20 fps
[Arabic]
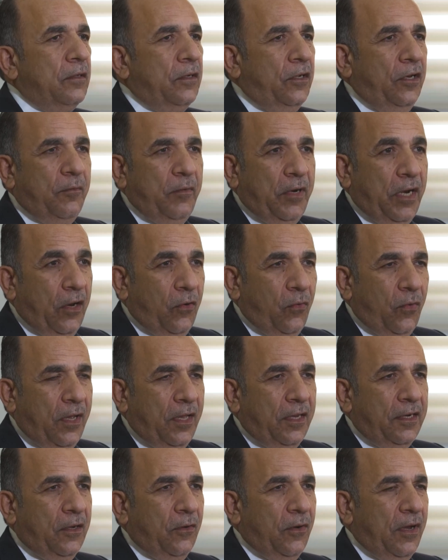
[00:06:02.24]
علم
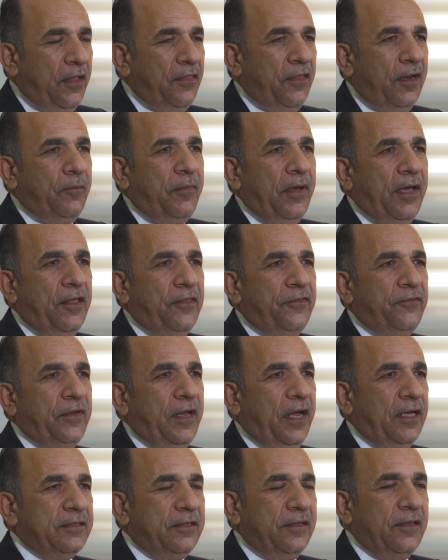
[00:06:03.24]
الألوان أو هذا البحث في
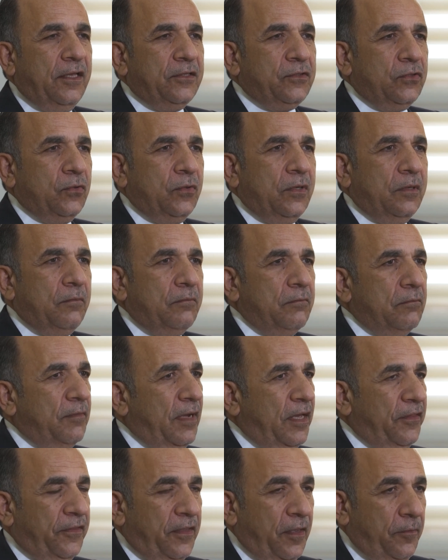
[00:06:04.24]
حد ذاته هو
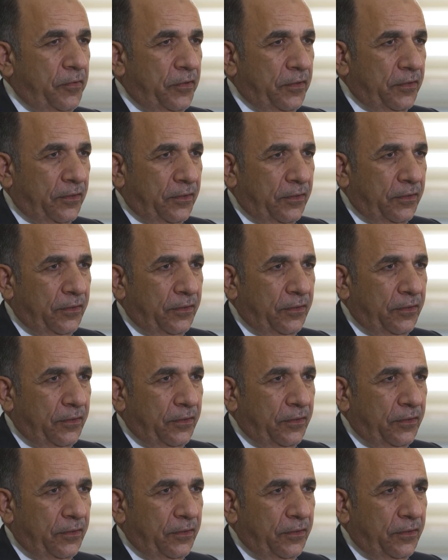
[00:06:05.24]
بحث كبير